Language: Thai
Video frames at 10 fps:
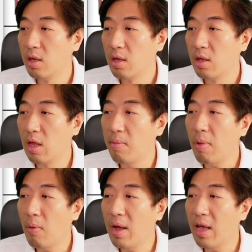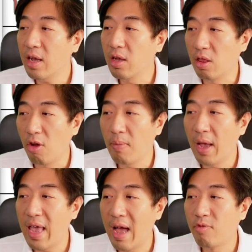นั่นแปลว่าถ้าเกิดน้องพ
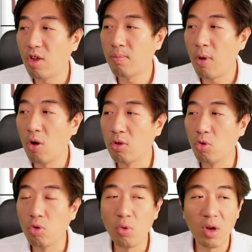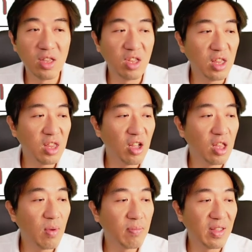ยายามจะมองดูดวงอาทิตย์ตอน
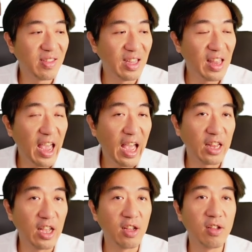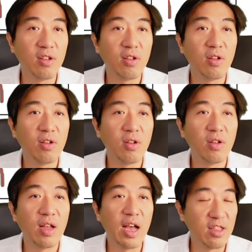ที่มันเป็นสีแดงเนี่ย
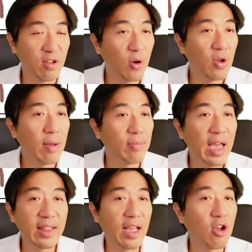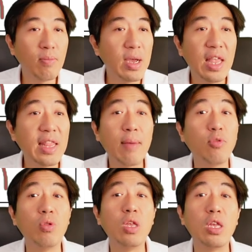อาจจะพอทำได้แต่ก็ไม่แนะนำอ
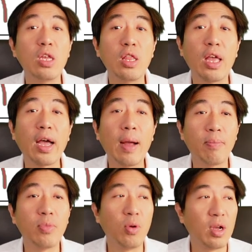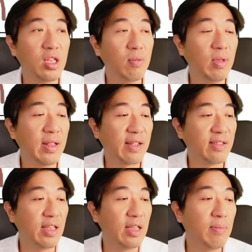ยู่ดีนะครับดวงอาทิตย์มีรัง
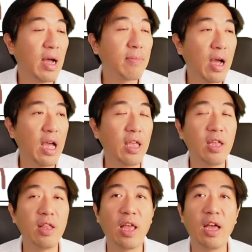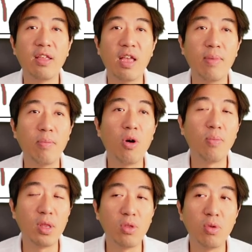สีมากมายนะอย่าไปมอง
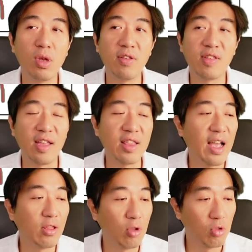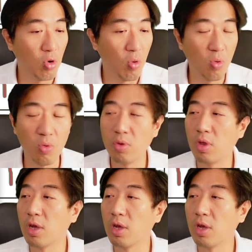มันด้วยสายตาโดยตรงนะ